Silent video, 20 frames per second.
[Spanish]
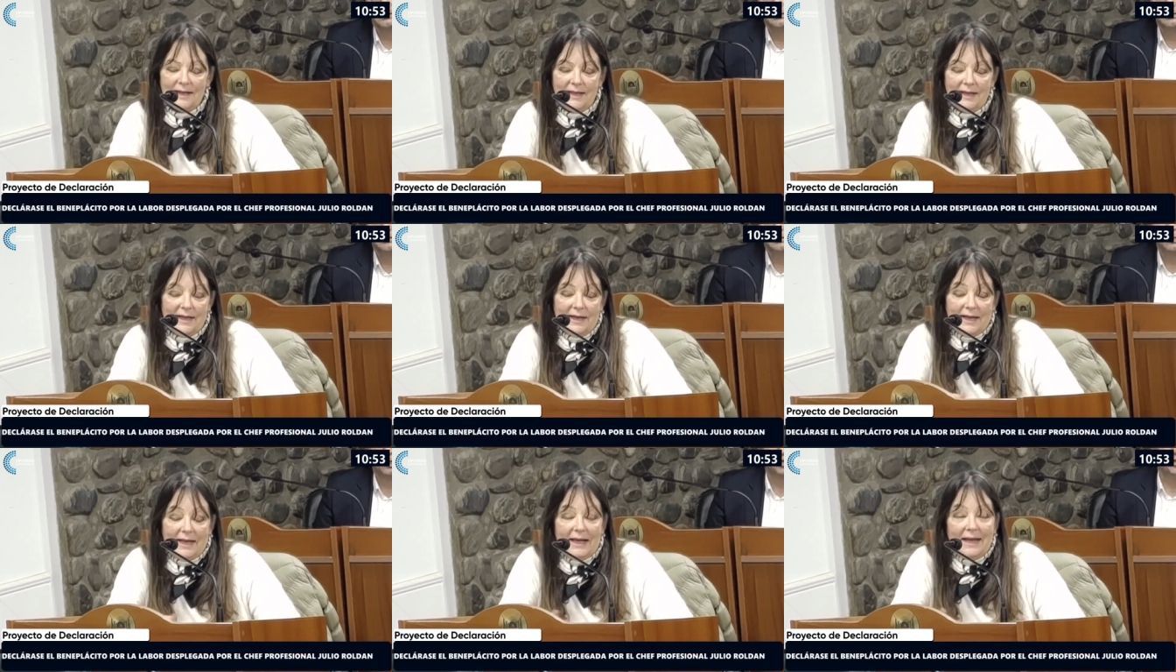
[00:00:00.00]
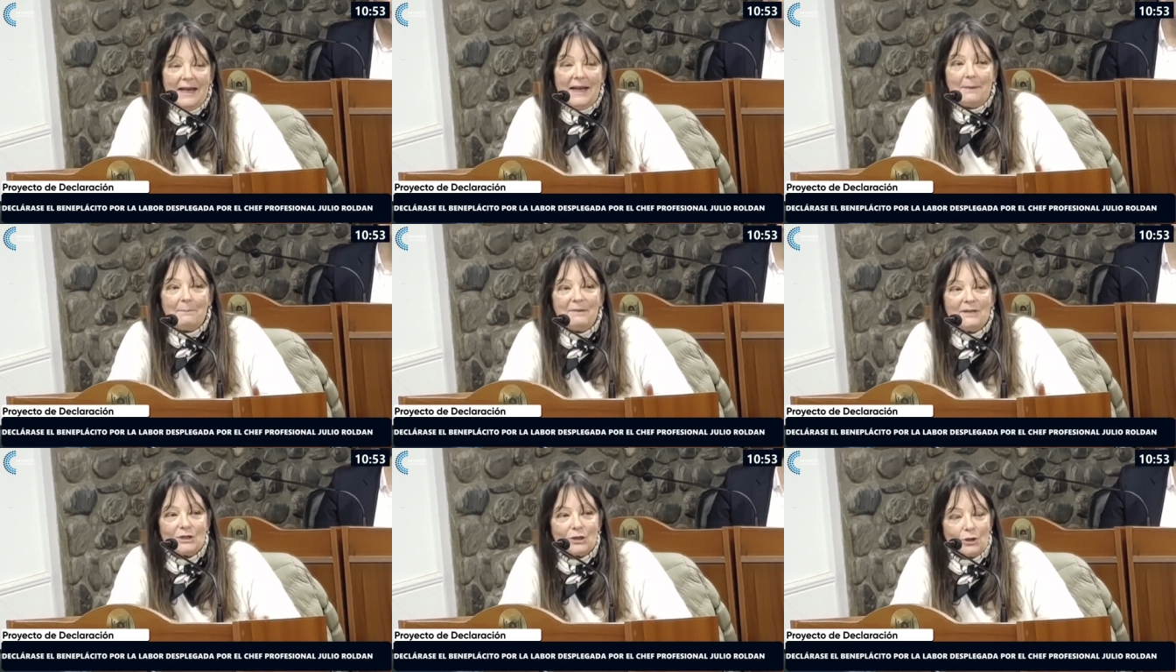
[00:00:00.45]
de
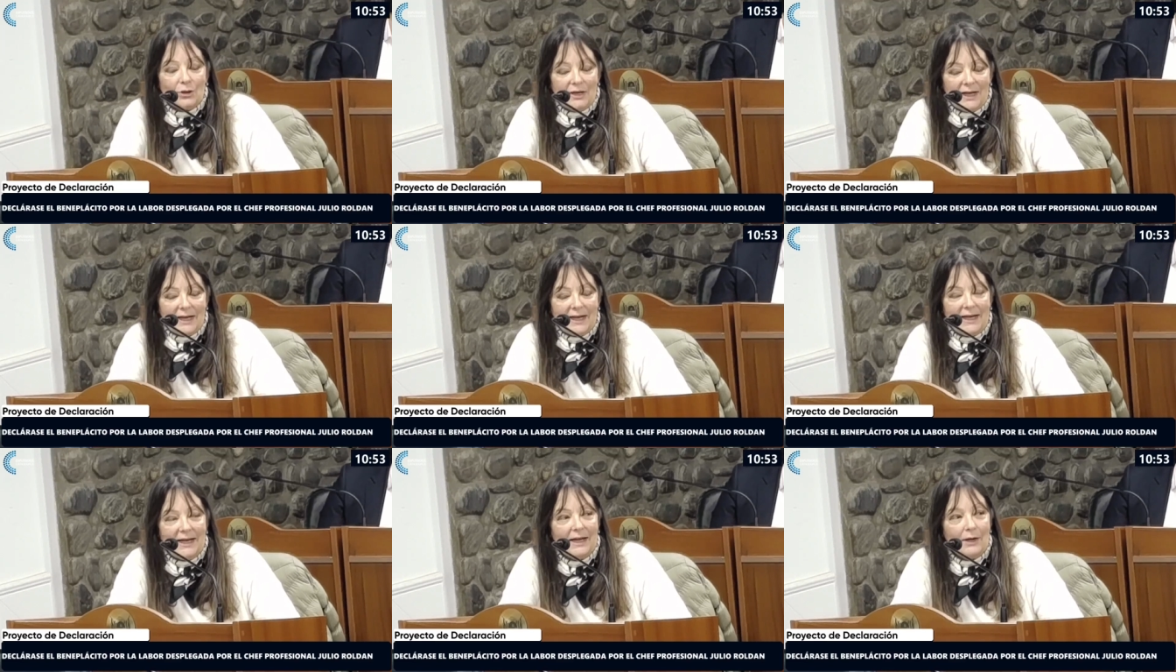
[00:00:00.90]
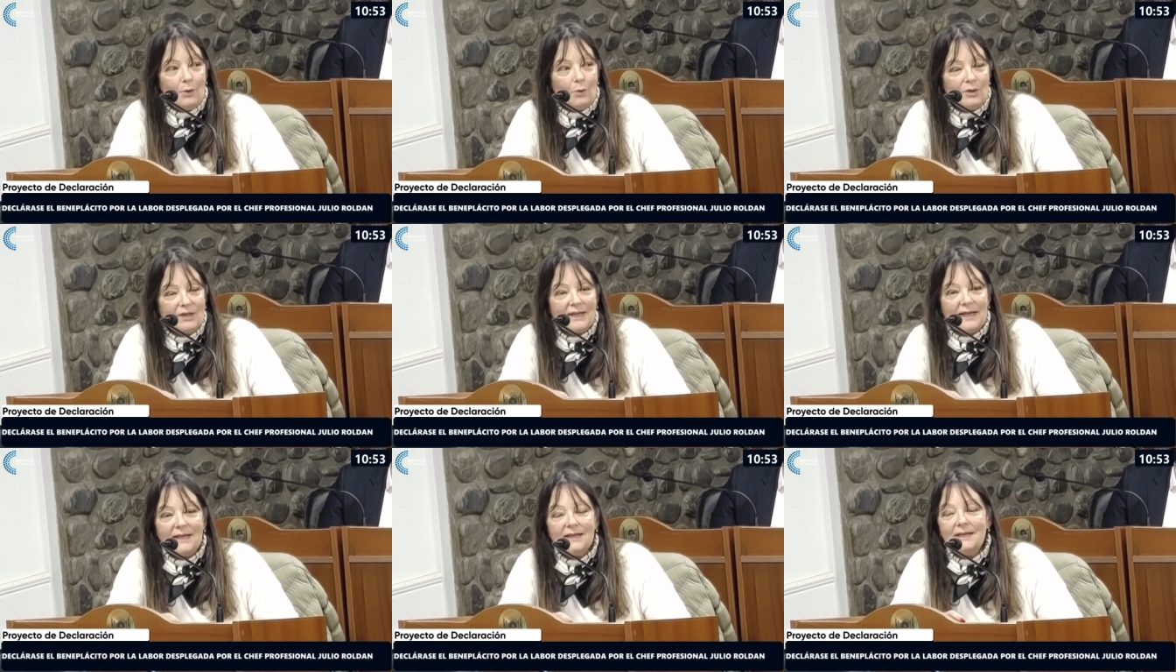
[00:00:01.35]
las personas que le
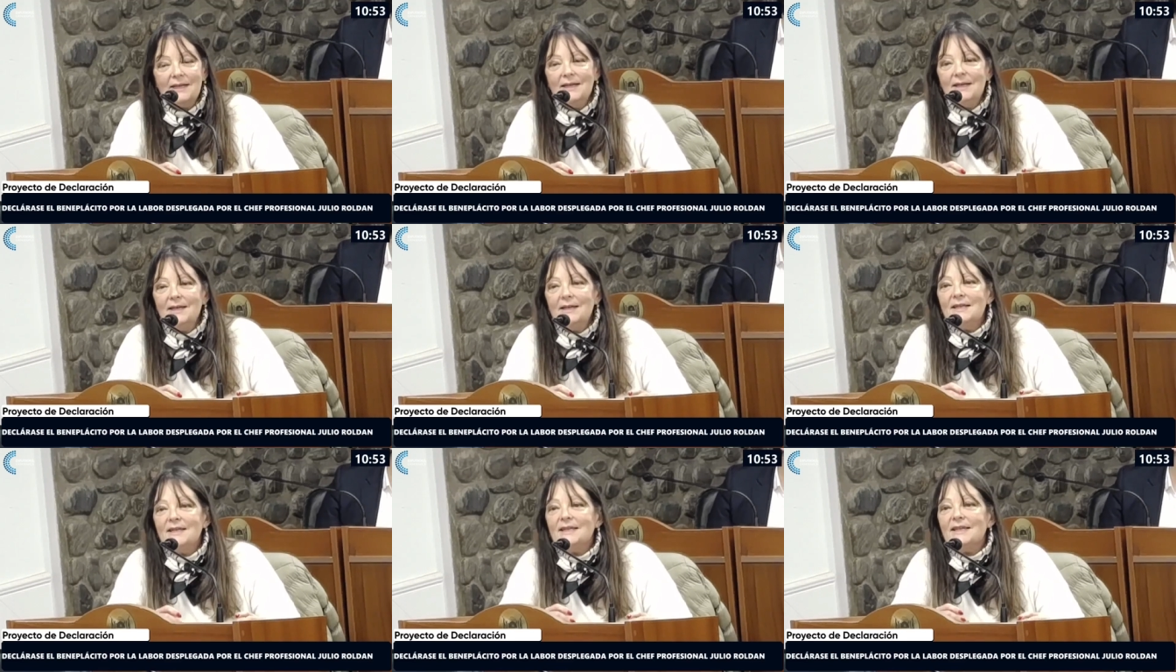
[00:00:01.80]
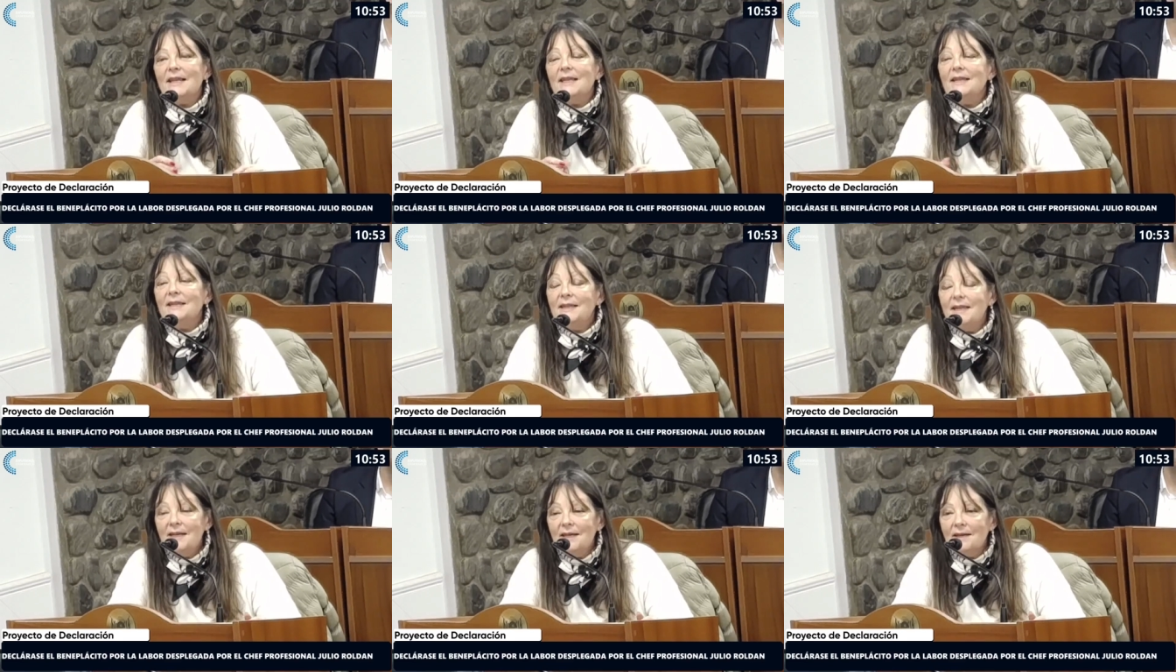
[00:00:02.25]
gustan
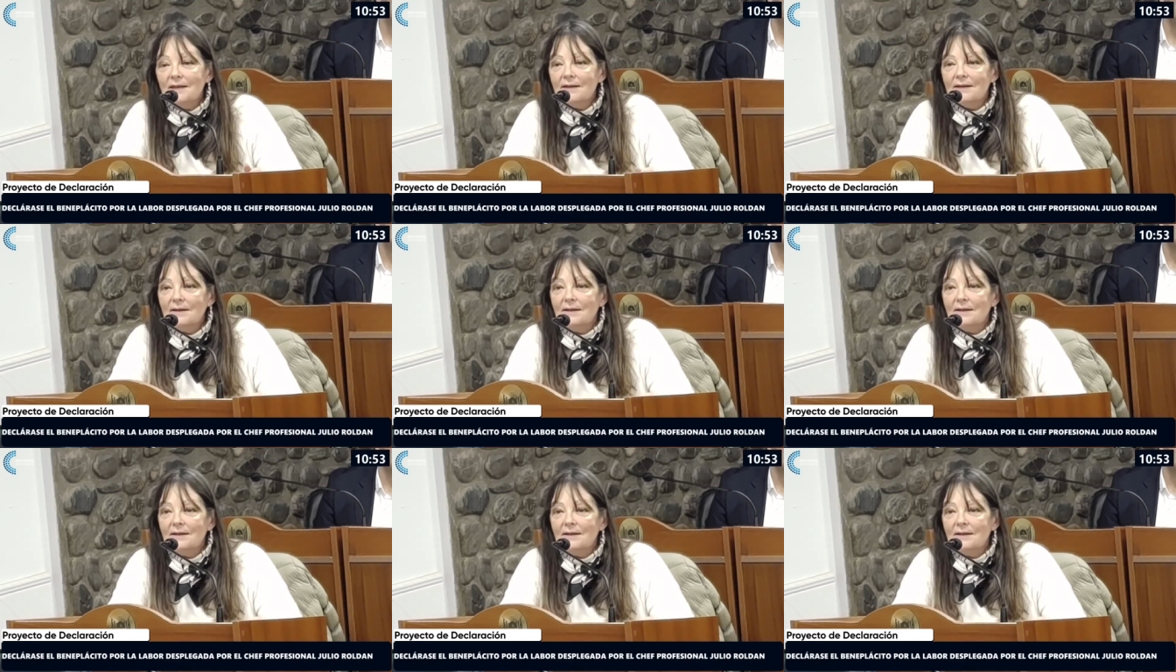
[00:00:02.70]
sentir